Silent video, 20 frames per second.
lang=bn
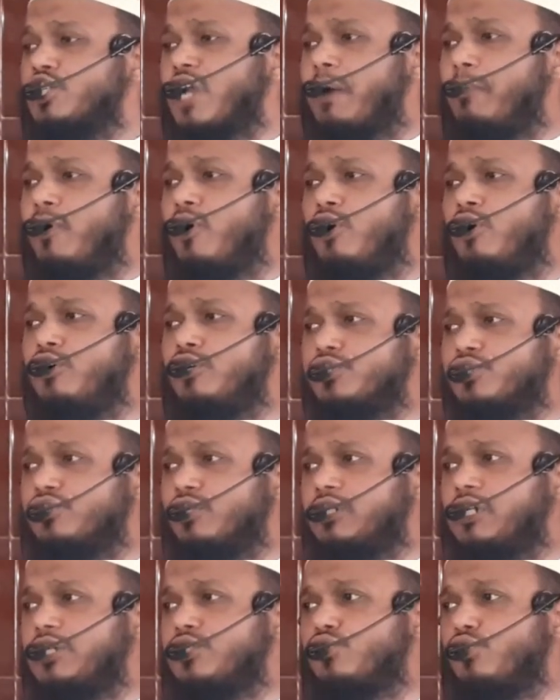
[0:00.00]
সমস্ত
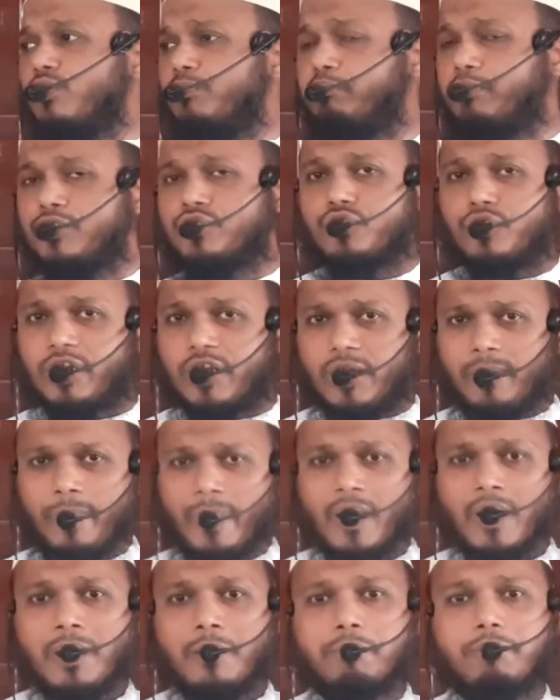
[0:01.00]
কিছুর পিছনে
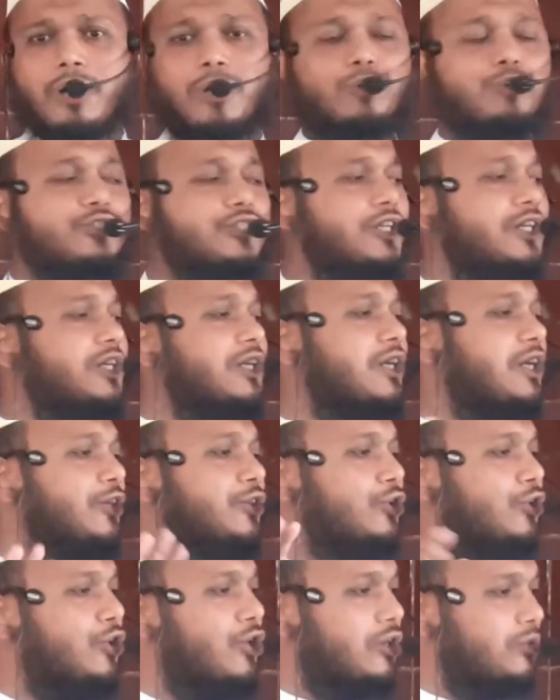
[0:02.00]
মানুষের
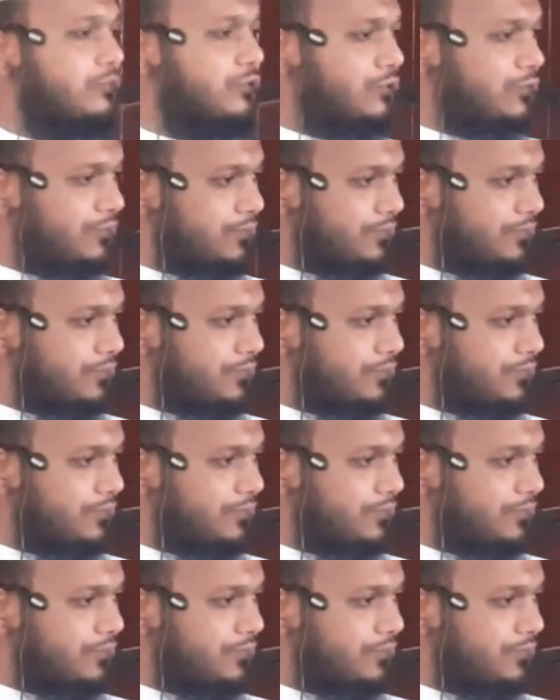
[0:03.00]
কৃতকর্ম